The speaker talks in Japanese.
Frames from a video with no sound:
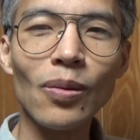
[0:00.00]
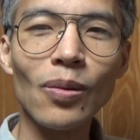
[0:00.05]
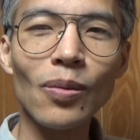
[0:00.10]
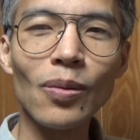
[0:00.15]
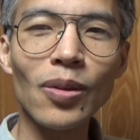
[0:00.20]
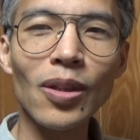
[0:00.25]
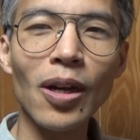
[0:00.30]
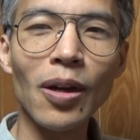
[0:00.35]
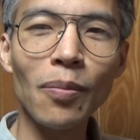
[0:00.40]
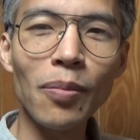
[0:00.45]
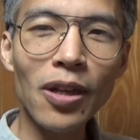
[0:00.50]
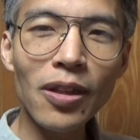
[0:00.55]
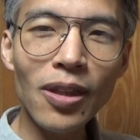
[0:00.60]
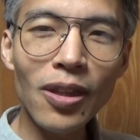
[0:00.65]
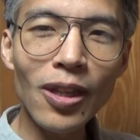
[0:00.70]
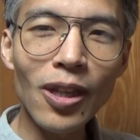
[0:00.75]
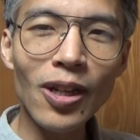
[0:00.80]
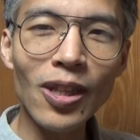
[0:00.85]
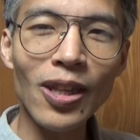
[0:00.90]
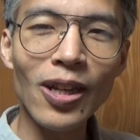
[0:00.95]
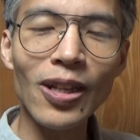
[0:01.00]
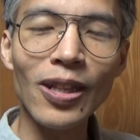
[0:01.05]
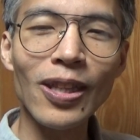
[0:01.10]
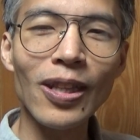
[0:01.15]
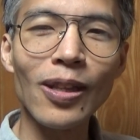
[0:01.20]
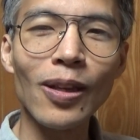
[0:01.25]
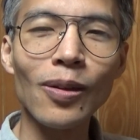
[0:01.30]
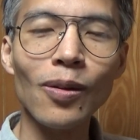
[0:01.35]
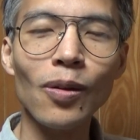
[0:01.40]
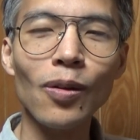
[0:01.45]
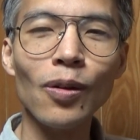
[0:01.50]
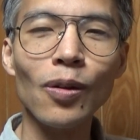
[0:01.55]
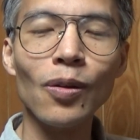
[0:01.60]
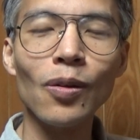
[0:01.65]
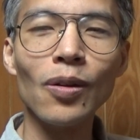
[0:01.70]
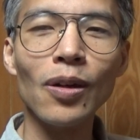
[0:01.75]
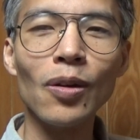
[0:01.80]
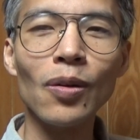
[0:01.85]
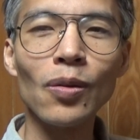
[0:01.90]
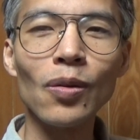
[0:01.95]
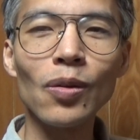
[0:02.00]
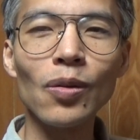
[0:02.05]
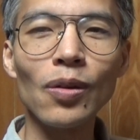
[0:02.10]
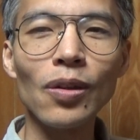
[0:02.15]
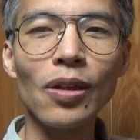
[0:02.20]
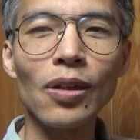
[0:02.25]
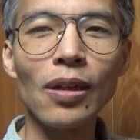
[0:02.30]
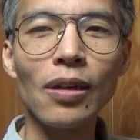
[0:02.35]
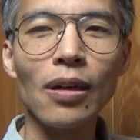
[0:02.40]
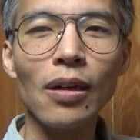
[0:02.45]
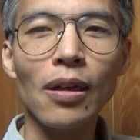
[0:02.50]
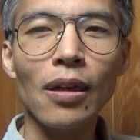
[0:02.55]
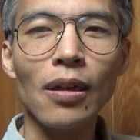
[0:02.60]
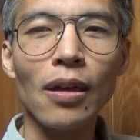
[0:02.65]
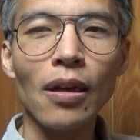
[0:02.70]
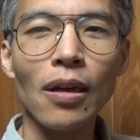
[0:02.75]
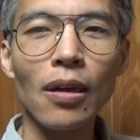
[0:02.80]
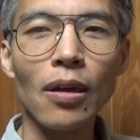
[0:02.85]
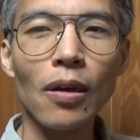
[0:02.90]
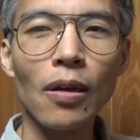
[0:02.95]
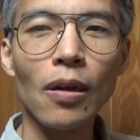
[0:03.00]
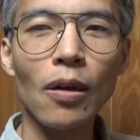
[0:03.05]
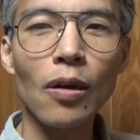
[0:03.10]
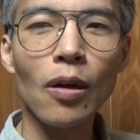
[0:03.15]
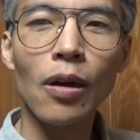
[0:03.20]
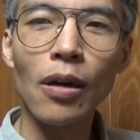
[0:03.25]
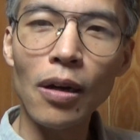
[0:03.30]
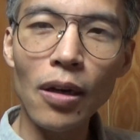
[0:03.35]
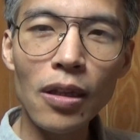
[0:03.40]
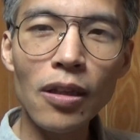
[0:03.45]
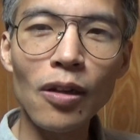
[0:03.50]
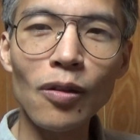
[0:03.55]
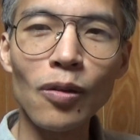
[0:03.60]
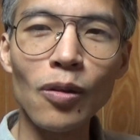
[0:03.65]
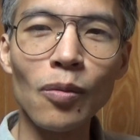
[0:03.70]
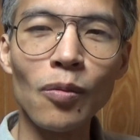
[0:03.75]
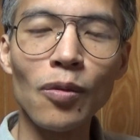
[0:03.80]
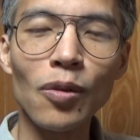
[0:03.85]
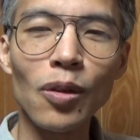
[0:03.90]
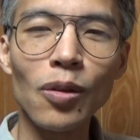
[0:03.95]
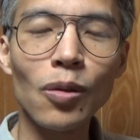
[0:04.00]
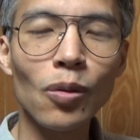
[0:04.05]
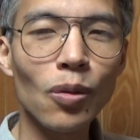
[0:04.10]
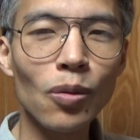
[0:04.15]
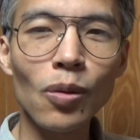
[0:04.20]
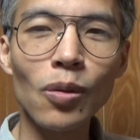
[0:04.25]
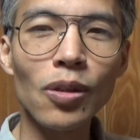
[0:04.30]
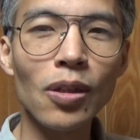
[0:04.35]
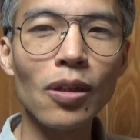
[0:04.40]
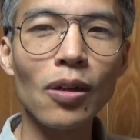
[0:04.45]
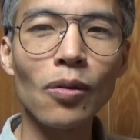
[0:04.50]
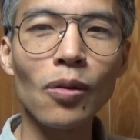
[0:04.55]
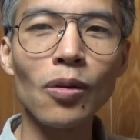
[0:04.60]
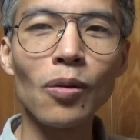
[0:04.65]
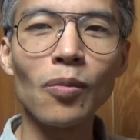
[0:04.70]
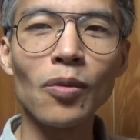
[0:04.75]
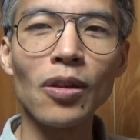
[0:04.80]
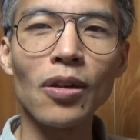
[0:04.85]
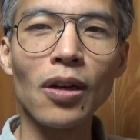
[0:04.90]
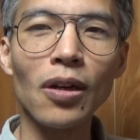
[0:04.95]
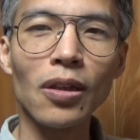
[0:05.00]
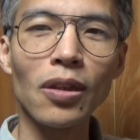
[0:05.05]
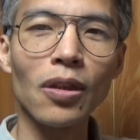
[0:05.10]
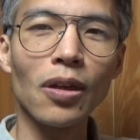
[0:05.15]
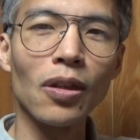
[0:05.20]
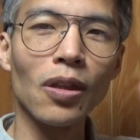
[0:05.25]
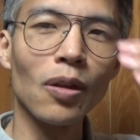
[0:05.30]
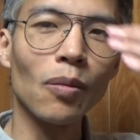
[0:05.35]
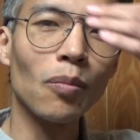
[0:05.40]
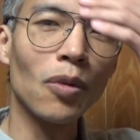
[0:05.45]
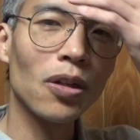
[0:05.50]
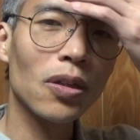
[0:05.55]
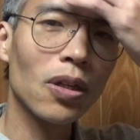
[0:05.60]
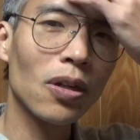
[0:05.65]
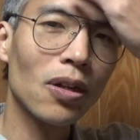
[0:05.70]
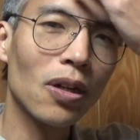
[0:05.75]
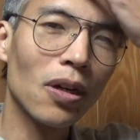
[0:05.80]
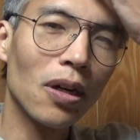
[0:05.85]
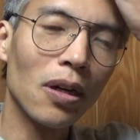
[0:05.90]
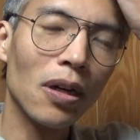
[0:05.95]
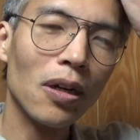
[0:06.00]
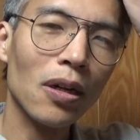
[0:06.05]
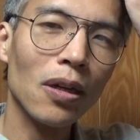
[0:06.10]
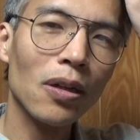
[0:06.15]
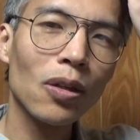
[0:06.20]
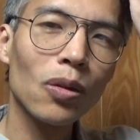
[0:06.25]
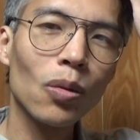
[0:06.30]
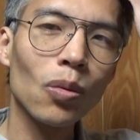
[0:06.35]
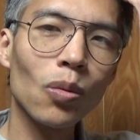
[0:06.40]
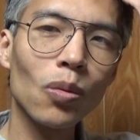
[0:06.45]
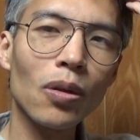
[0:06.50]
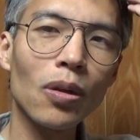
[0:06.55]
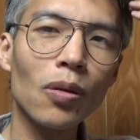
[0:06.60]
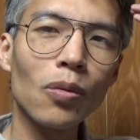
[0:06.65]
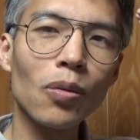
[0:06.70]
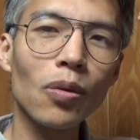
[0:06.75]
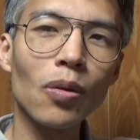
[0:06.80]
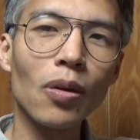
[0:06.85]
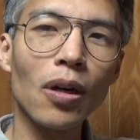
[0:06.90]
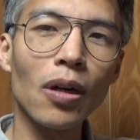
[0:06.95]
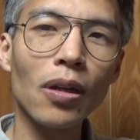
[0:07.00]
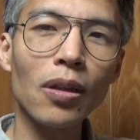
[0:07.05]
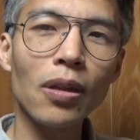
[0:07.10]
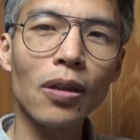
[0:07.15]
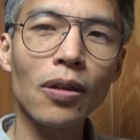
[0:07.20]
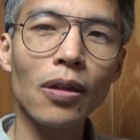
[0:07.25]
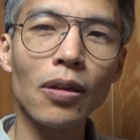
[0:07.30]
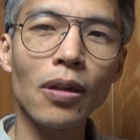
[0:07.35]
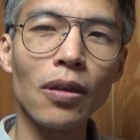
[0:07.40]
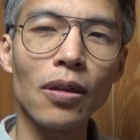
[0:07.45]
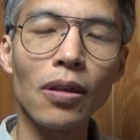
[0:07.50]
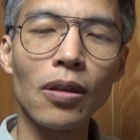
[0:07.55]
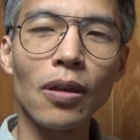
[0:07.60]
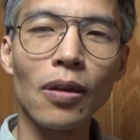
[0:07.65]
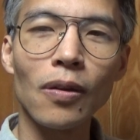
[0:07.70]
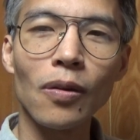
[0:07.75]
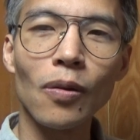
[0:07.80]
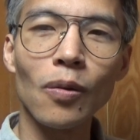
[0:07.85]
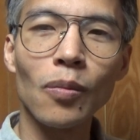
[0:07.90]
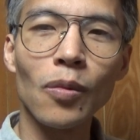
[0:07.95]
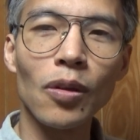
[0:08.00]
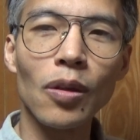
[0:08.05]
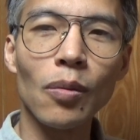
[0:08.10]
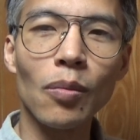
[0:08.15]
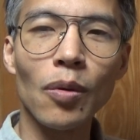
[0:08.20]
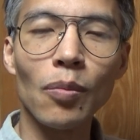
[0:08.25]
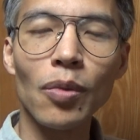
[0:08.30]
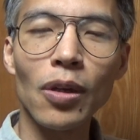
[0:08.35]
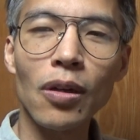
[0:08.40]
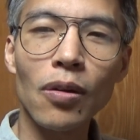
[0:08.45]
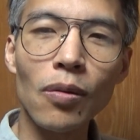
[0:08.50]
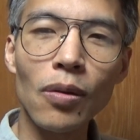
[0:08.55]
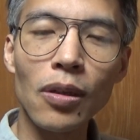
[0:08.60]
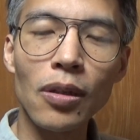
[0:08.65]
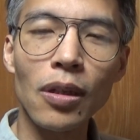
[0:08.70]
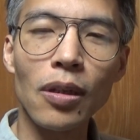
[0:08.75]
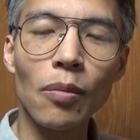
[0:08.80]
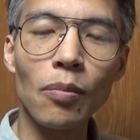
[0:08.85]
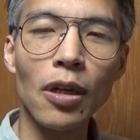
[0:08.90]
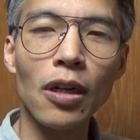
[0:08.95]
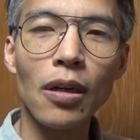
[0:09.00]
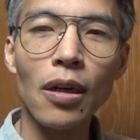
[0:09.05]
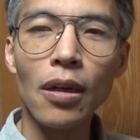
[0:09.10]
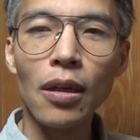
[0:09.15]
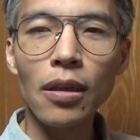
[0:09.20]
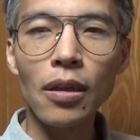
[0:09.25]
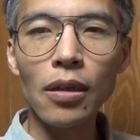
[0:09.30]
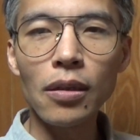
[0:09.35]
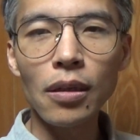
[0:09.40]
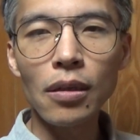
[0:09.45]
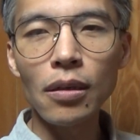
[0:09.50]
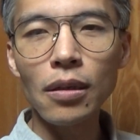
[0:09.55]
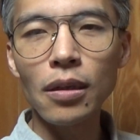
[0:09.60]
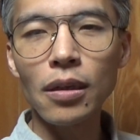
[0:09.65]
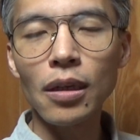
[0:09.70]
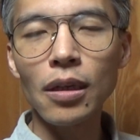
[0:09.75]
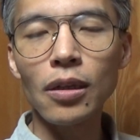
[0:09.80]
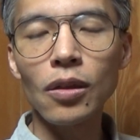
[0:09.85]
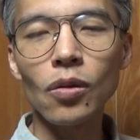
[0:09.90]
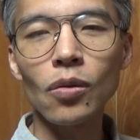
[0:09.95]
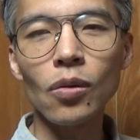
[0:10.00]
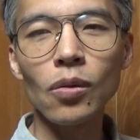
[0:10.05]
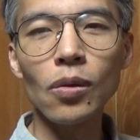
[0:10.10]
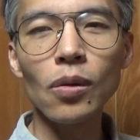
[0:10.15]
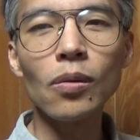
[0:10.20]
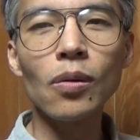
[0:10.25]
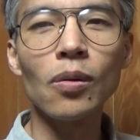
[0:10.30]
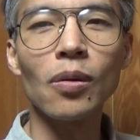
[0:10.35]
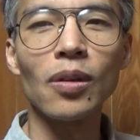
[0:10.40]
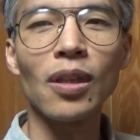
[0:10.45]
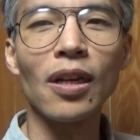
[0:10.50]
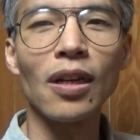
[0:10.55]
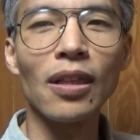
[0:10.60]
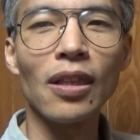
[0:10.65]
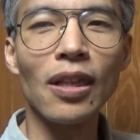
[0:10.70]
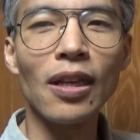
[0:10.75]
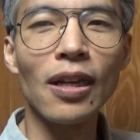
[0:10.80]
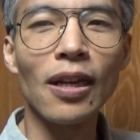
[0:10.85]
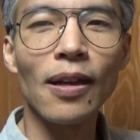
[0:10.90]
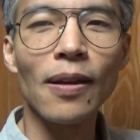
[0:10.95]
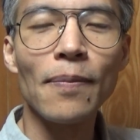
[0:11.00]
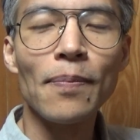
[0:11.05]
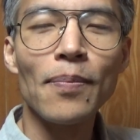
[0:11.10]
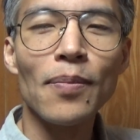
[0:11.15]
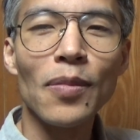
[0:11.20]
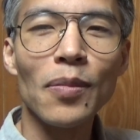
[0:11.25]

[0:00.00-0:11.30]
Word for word: 食べたなんていうのは本当に、えー、考えたことも想像したこともなかったんでまさかそんなことがあったなんてと思って、まあ、びっくりしてまあ確かにネット情報なんで。